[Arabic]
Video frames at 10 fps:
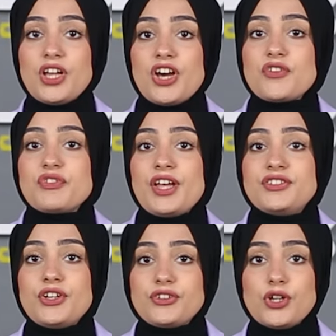نعرف
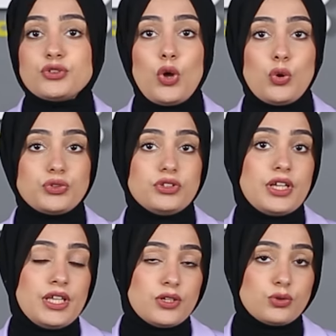احتياطات حوض
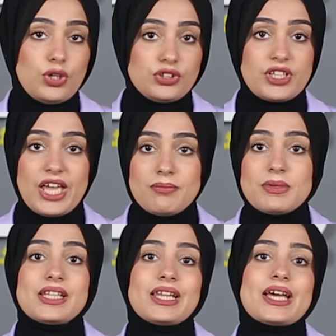هيرودوت كام
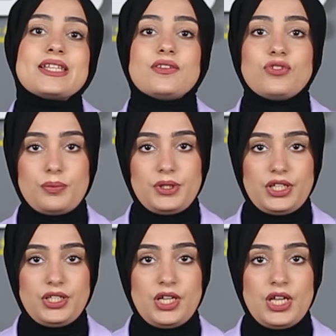من الغاز
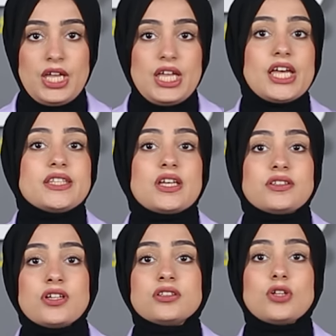الطبيعي
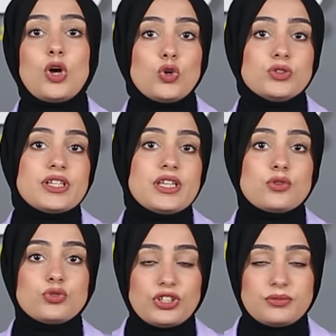احتياطات حوض
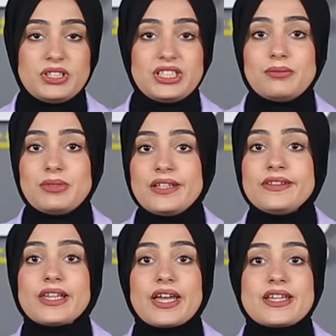هيرودوت من
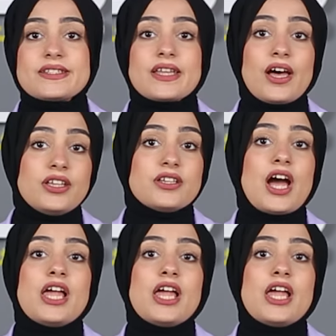كميات الغاز غير